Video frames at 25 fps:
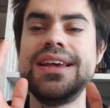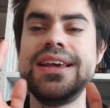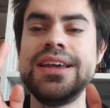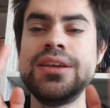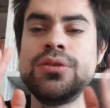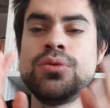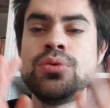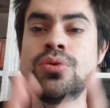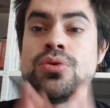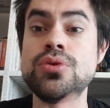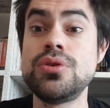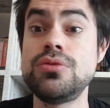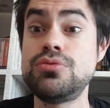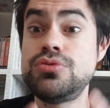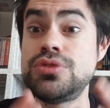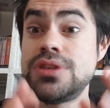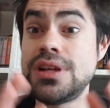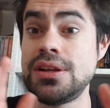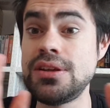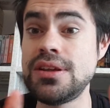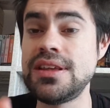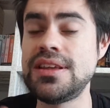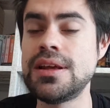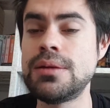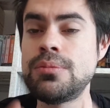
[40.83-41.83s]
et donc, vous
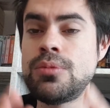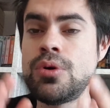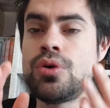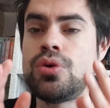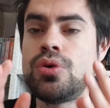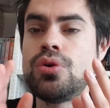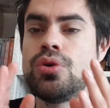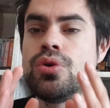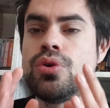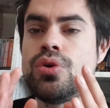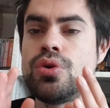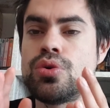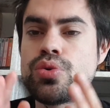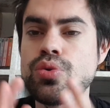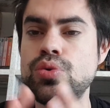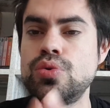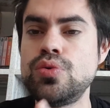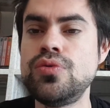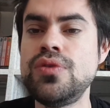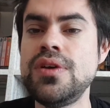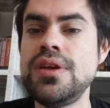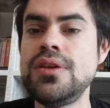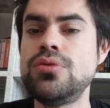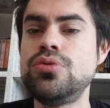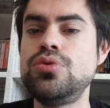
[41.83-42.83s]
allez également
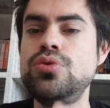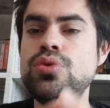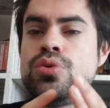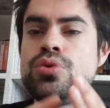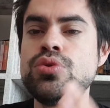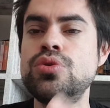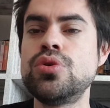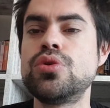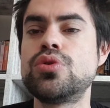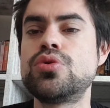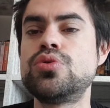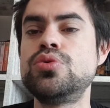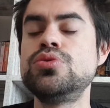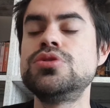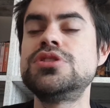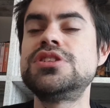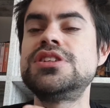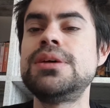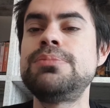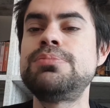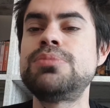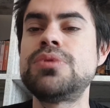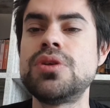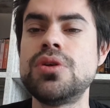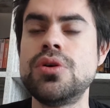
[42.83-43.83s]
retrouver d'autres
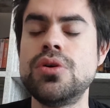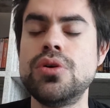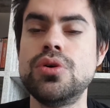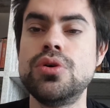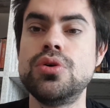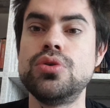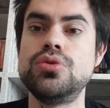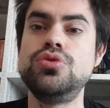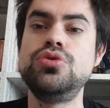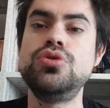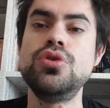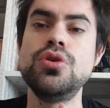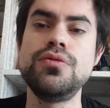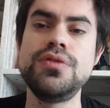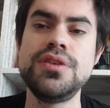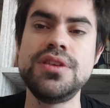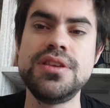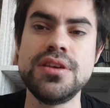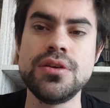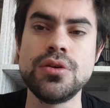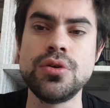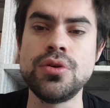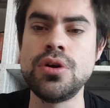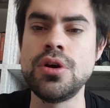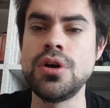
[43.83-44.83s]
concepts de
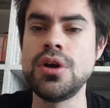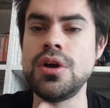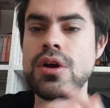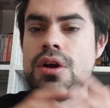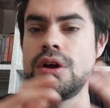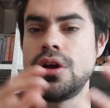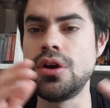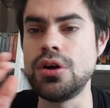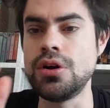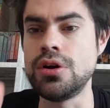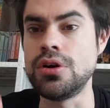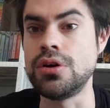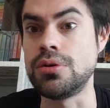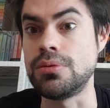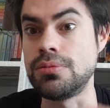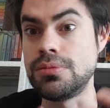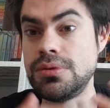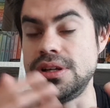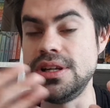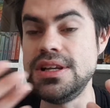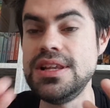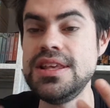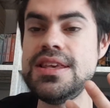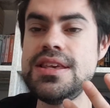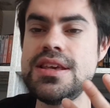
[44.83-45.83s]
vidéos euh,
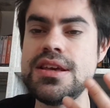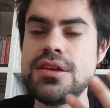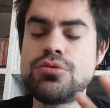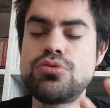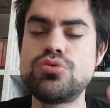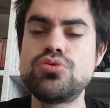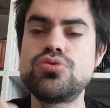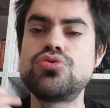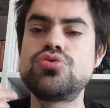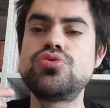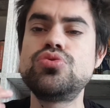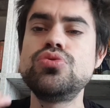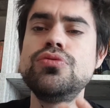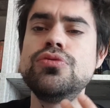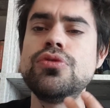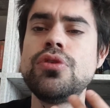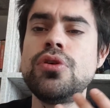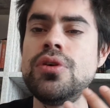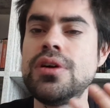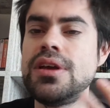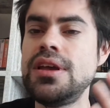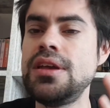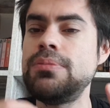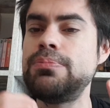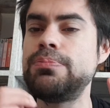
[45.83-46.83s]
liés
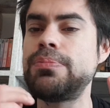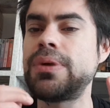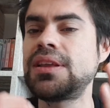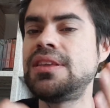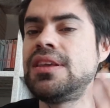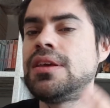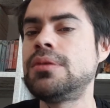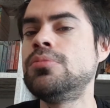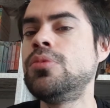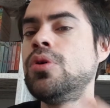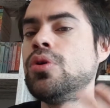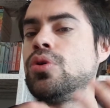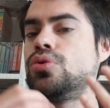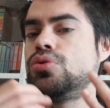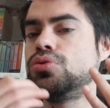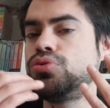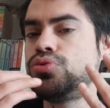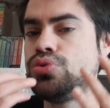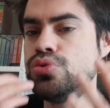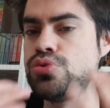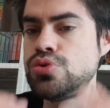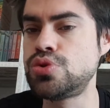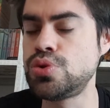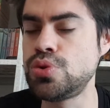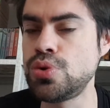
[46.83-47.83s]
souvent et pratiquement
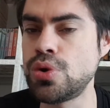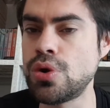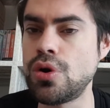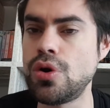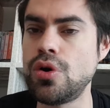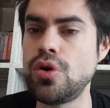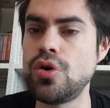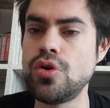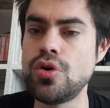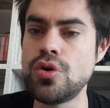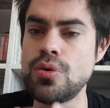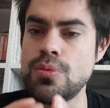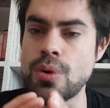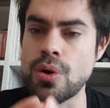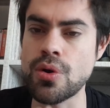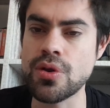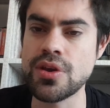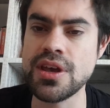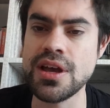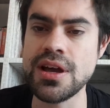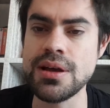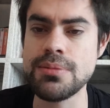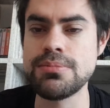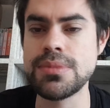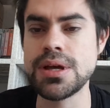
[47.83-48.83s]
toujours au
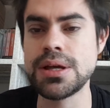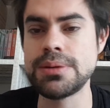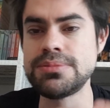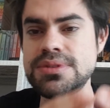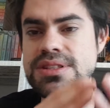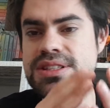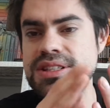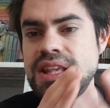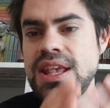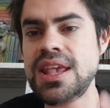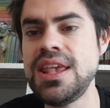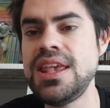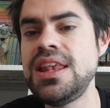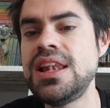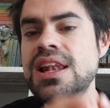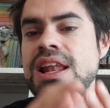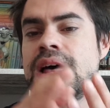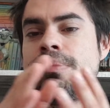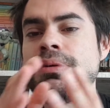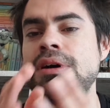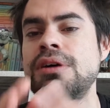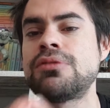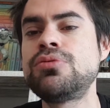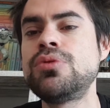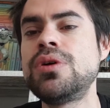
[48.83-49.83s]
manga, même s'il a
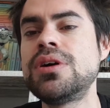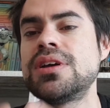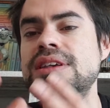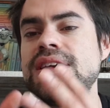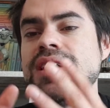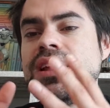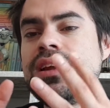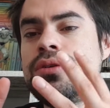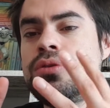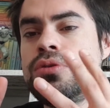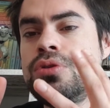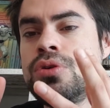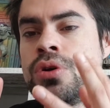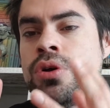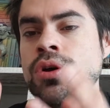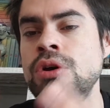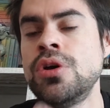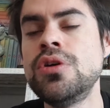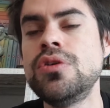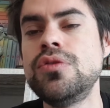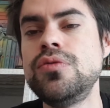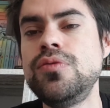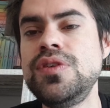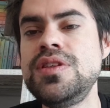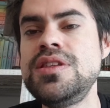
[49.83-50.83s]
parfois quelques
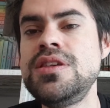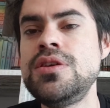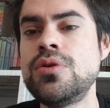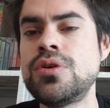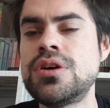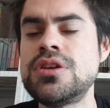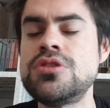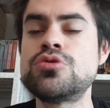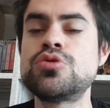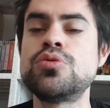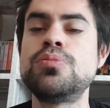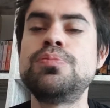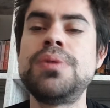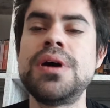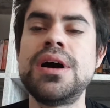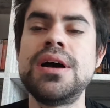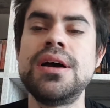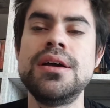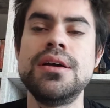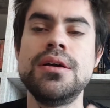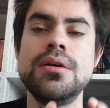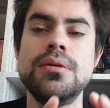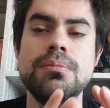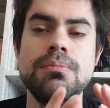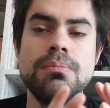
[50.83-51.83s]
vidéos qui ne sont pas
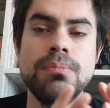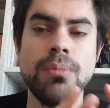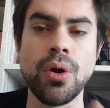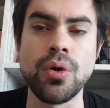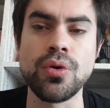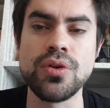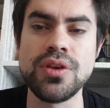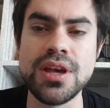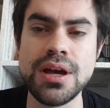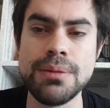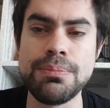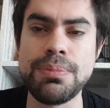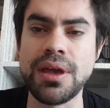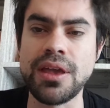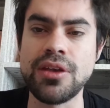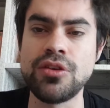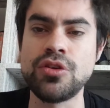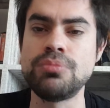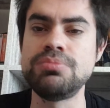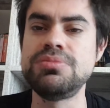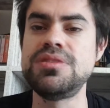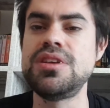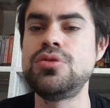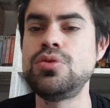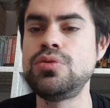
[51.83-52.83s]
manga, par
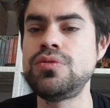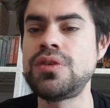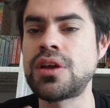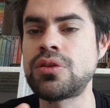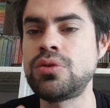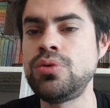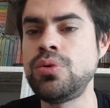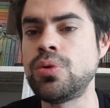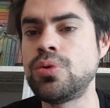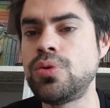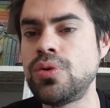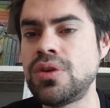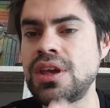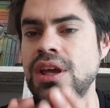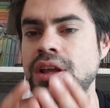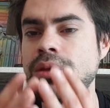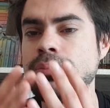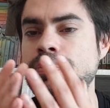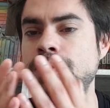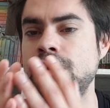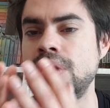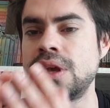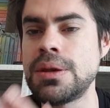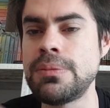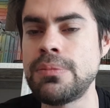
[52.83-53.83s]
exemple des ouvertures de cartes
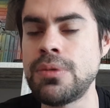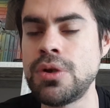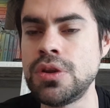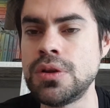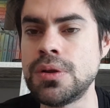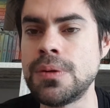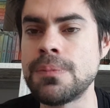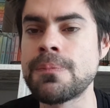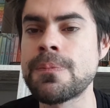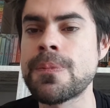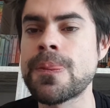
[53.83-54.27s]
Pokémon,